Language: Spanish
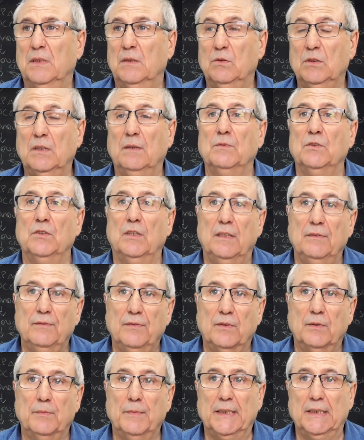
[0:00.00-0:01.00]
Me gusta mucho la
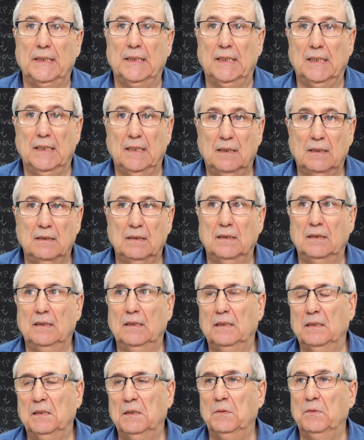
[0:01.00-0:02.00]
informática
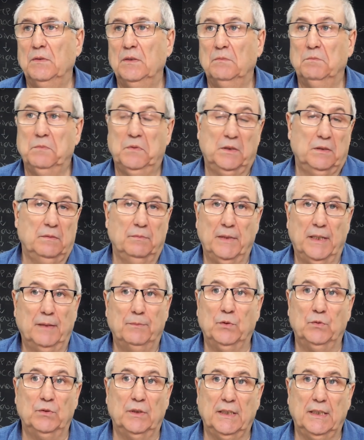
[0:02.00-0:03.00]
y, bueno, pues me
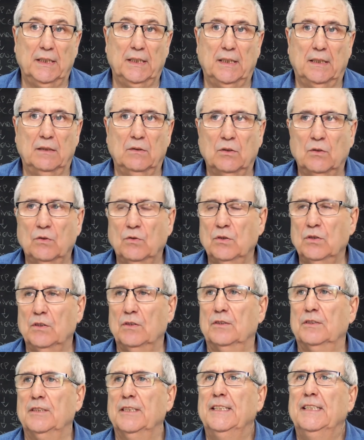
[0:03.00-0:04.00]
apunté a los
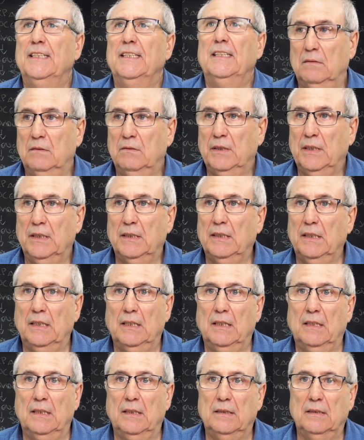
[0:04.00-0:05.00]
cursos. Hoy en
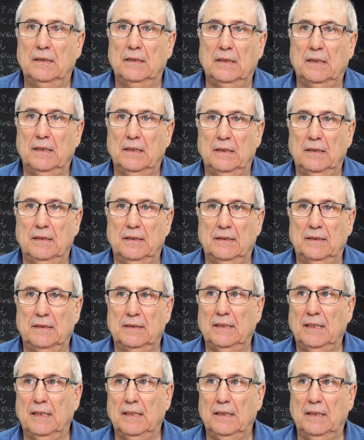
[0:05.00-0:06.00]
día es que
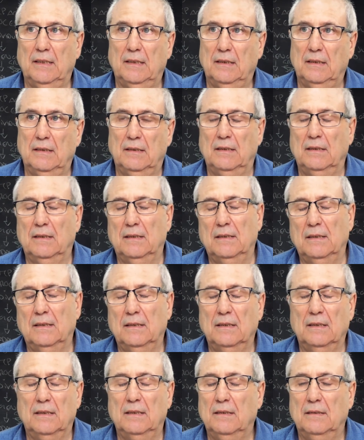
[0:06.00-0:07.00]
está ahí
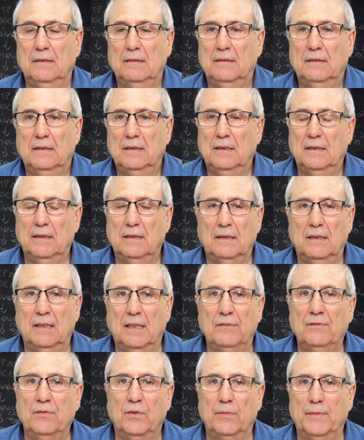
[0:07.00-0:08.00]
el
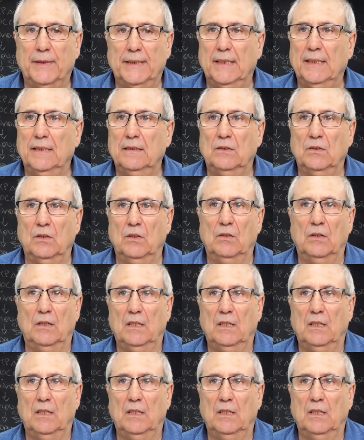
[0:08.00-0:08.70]
la informática en todos los